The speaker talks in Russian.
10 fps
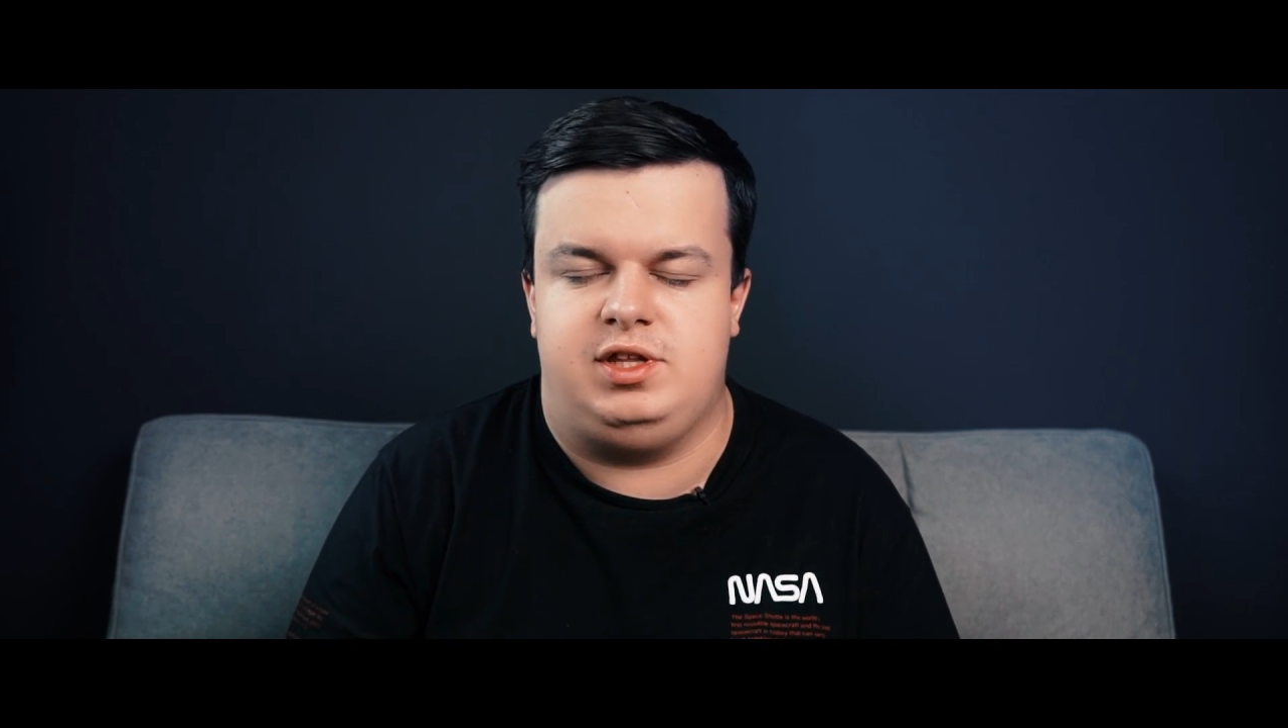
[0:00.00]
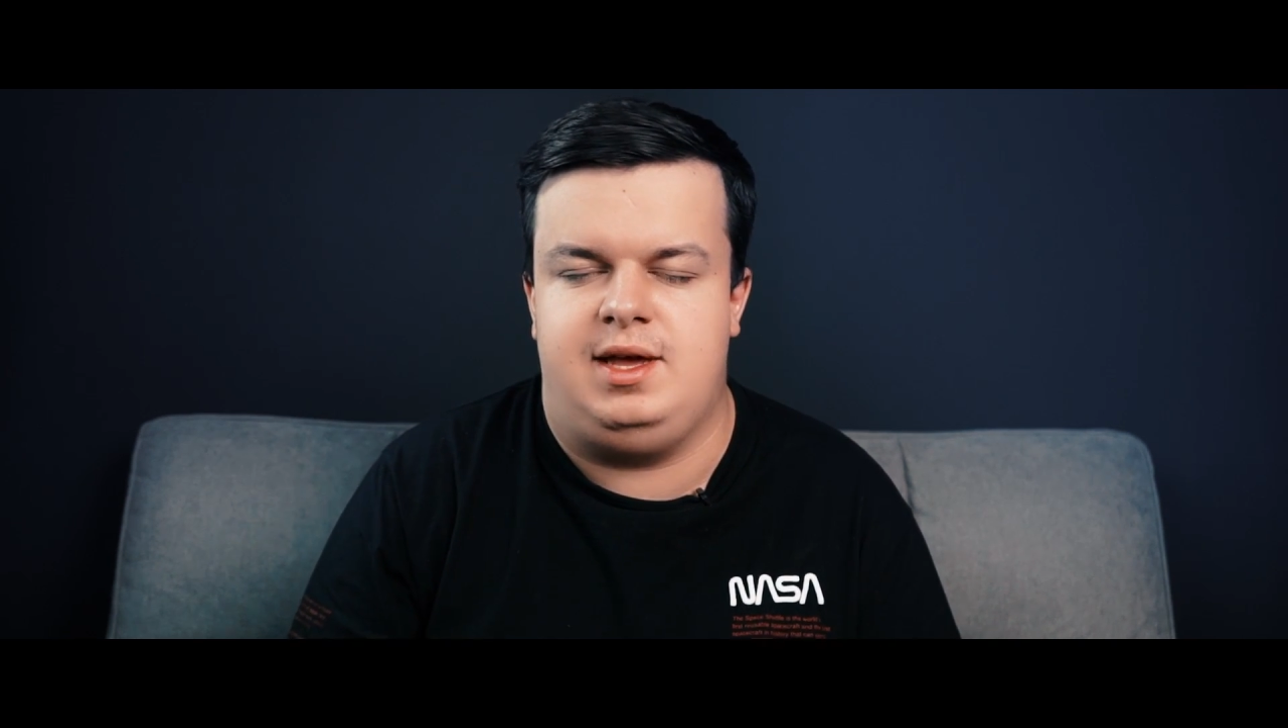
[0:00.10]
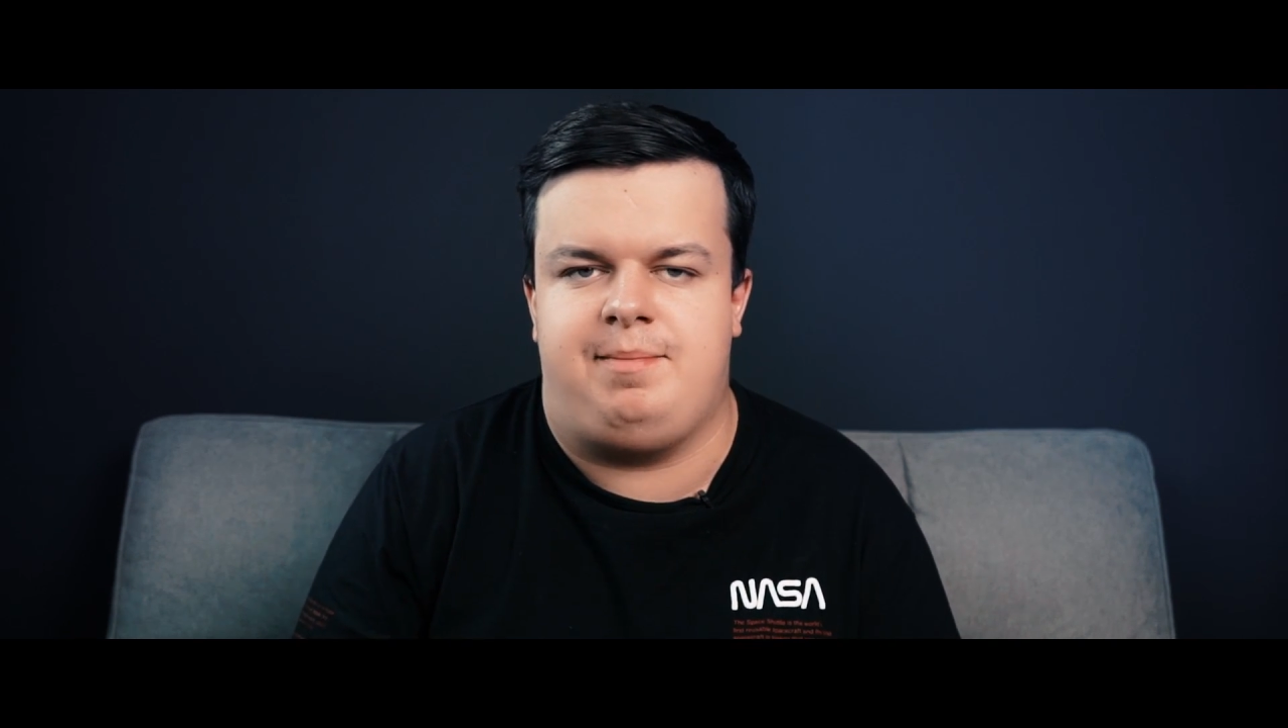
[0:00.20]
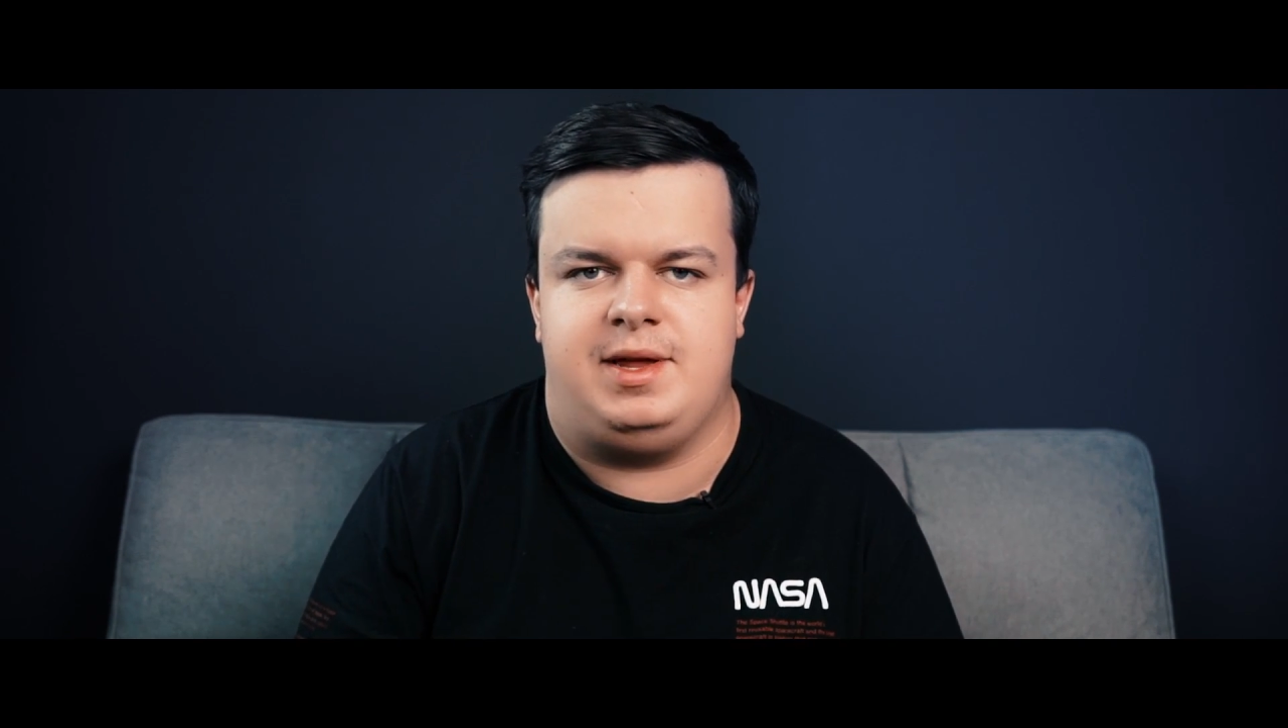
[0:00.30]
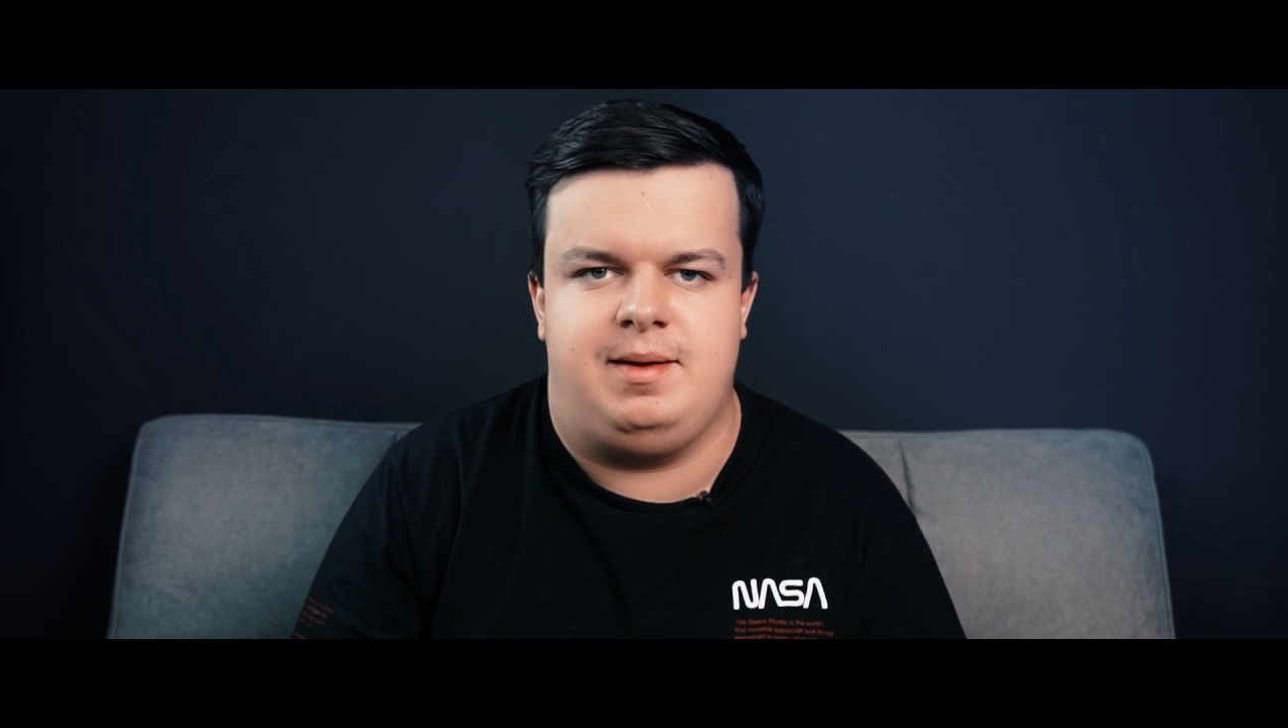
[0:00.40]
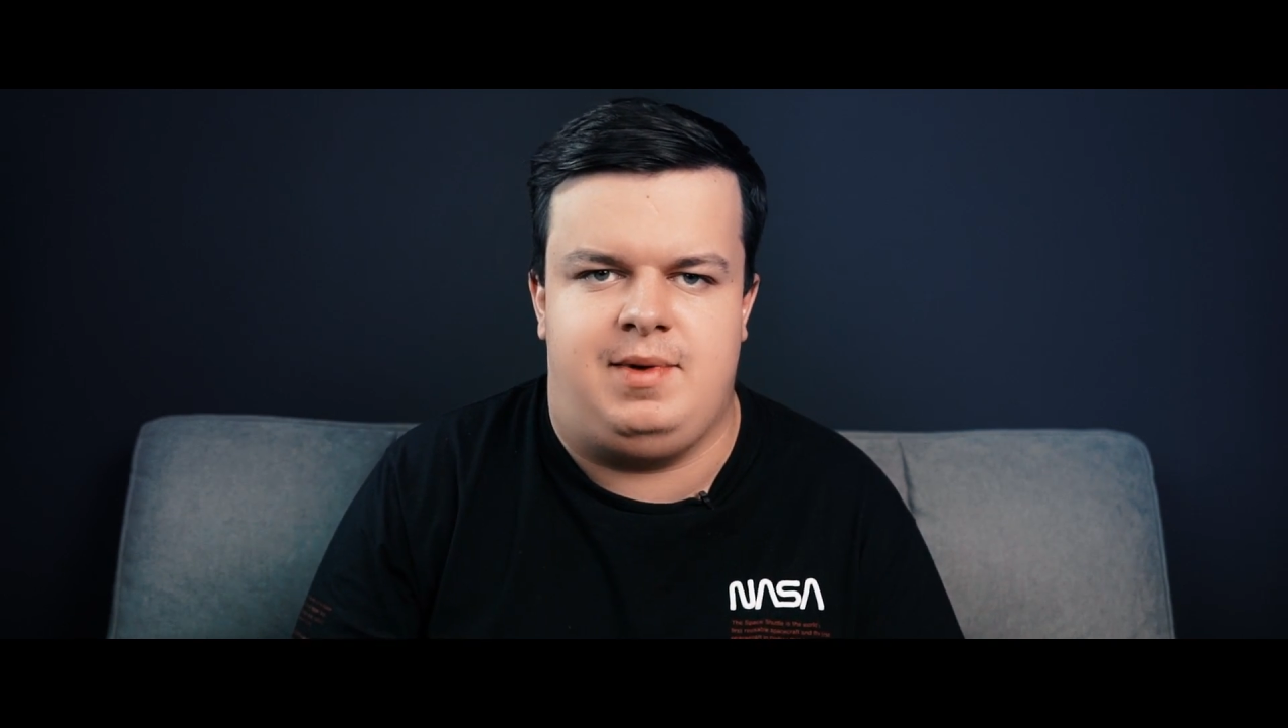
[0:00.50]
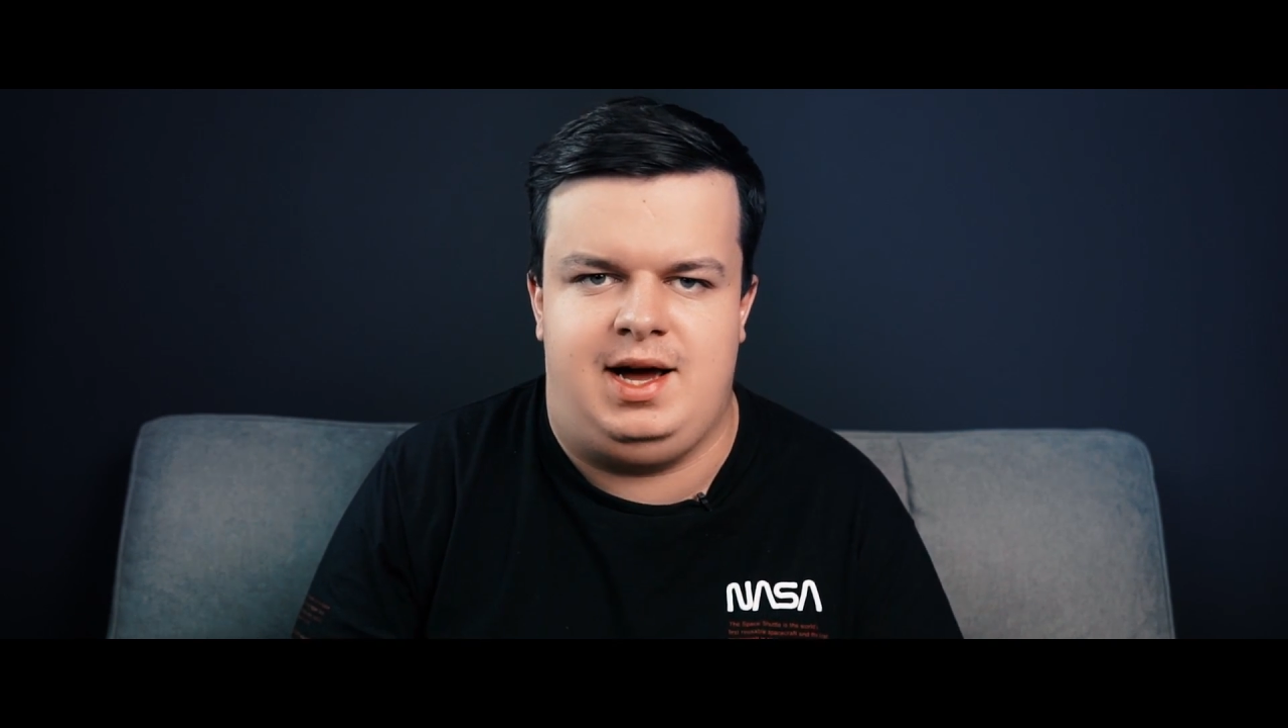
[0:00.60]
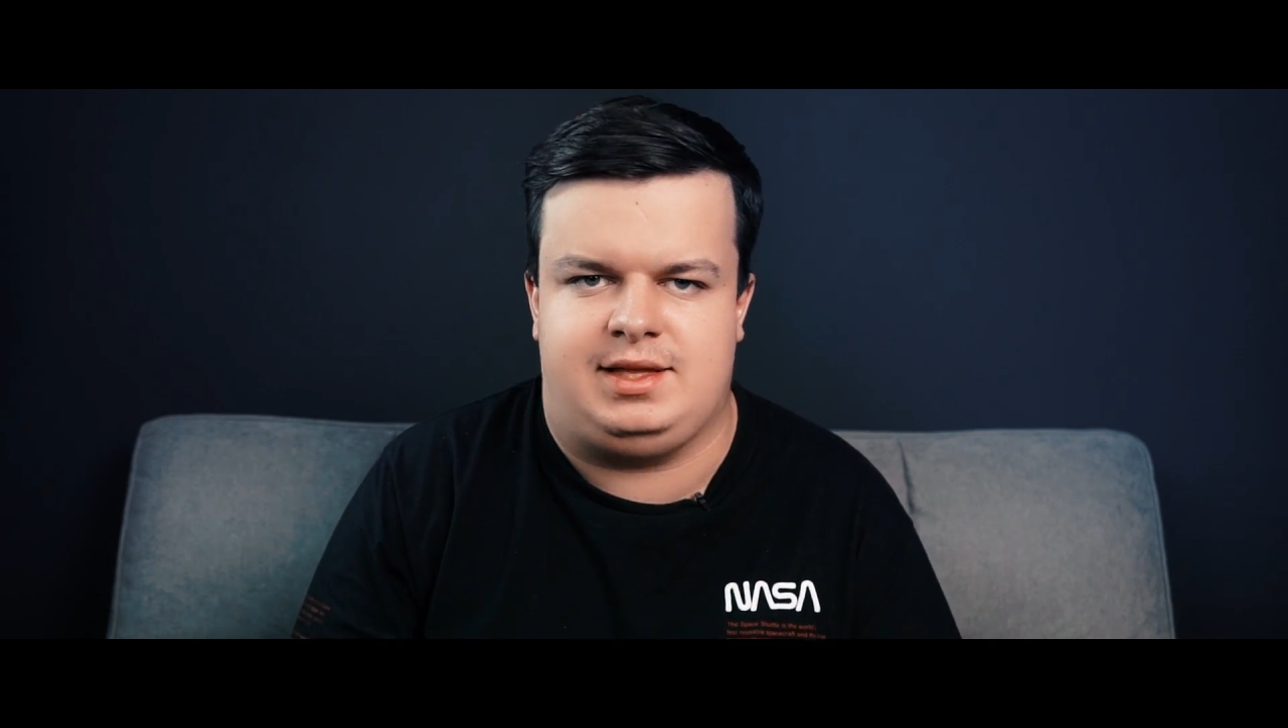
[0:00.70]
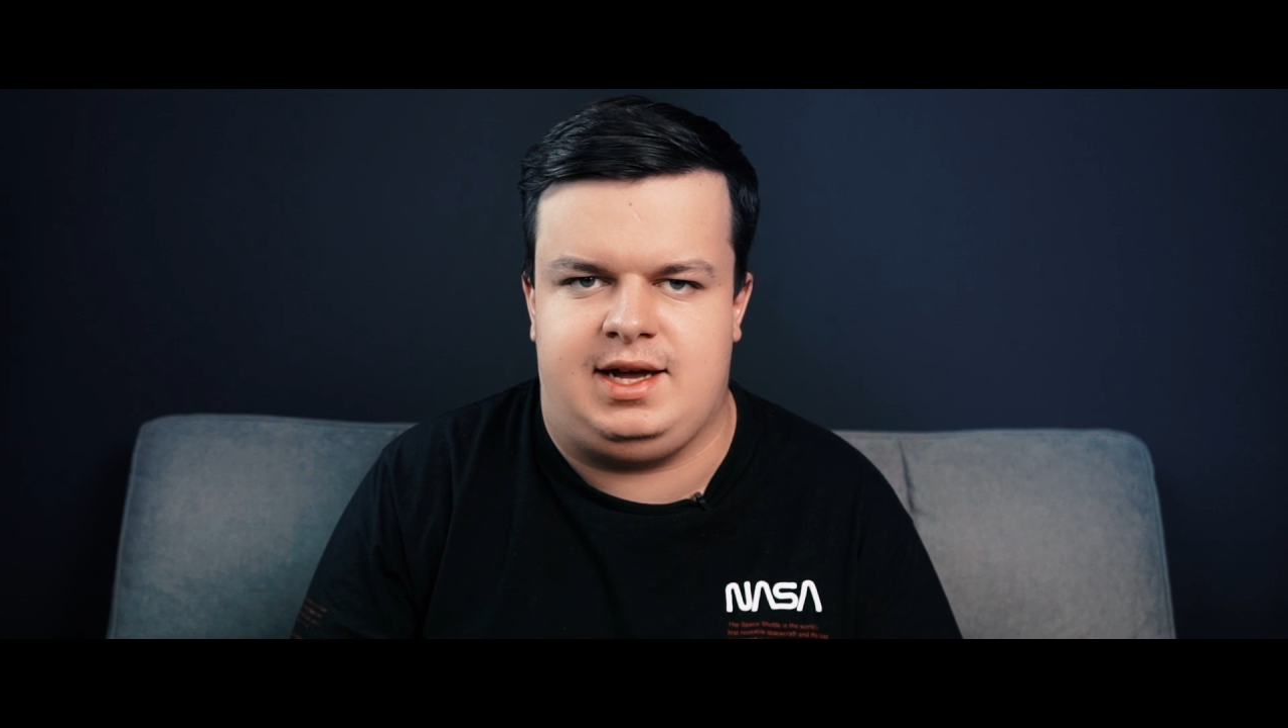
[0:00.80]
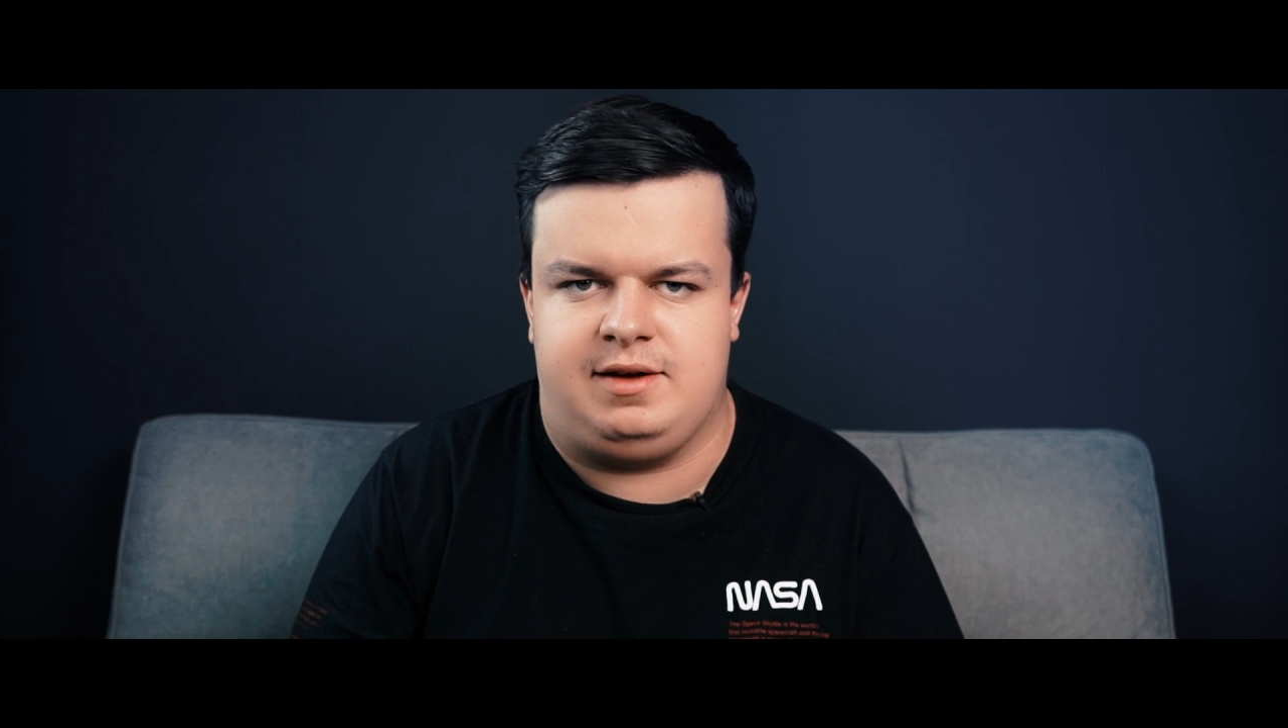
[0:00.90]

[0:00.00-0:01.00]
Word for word: он не понимает,